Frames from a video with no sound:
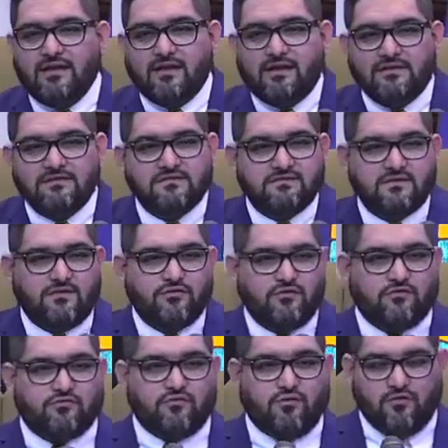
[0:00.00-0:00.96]
gracias a
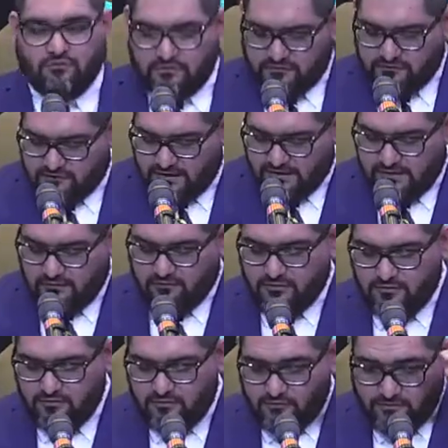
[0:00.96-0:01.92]
Dios hoy. ¿Cuántos están de
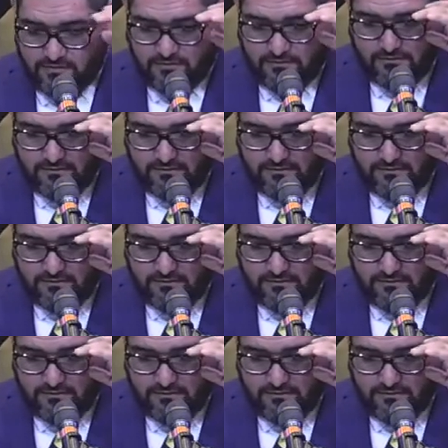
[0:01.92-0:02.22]
acuerdo conmigo?